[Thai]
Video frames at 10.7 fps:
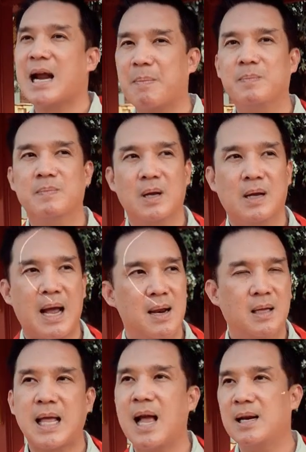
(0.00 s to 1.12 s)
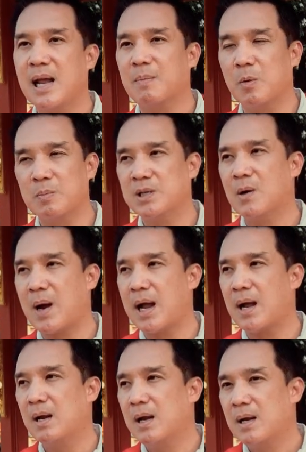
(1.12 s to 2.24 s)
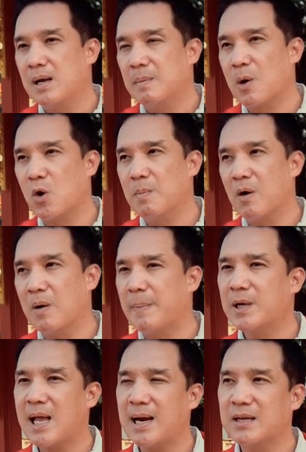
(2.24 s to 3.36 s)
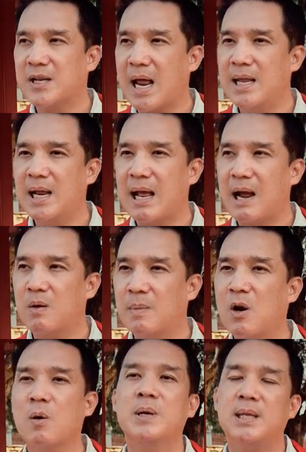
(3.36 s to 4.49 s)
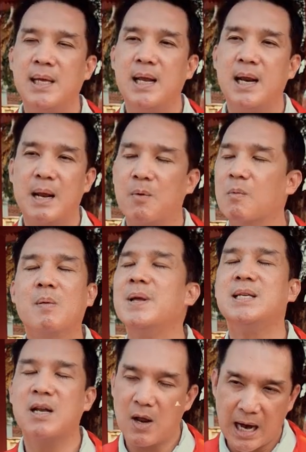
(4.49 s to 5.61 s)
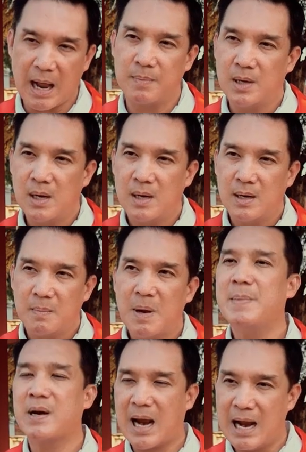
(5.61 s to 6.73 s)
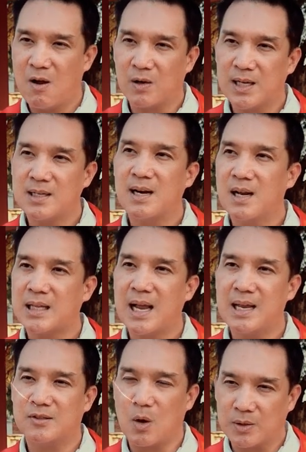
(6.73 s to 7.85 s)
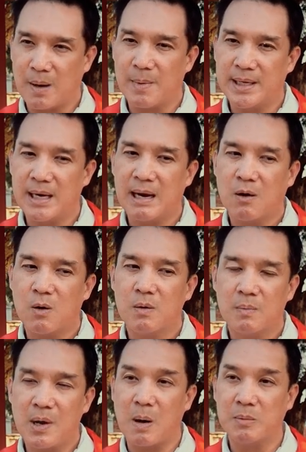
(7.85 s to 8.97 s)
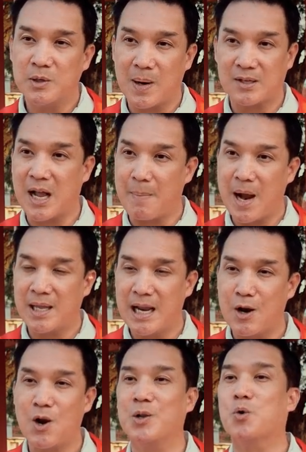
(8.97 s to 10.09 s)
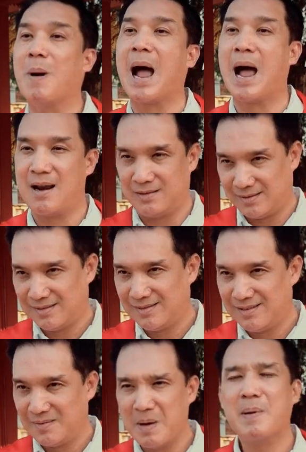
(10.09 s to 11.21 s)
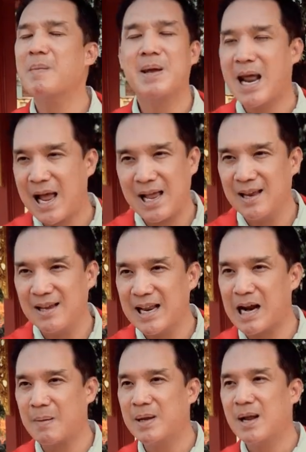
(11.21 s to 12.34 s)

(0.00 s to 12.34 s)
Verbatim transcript: ครับการเลือกตั้งเนี่ยผมเชื่อว่าบางคนบอกว่าเพื่อไทยกระแสดีแล้วไม่ลงพื้นที่อย่างเงี้ยผมว่าไม่จริงนะครับ ไม่มีใครหรอกที่จะเลือกตั้งอีก2อสามอาทิตย์แล้วมีความรู้สึกว่ากระแสพักดีแล้วนอนอยู่บ้านเป็นไปไม่ได้นะครับ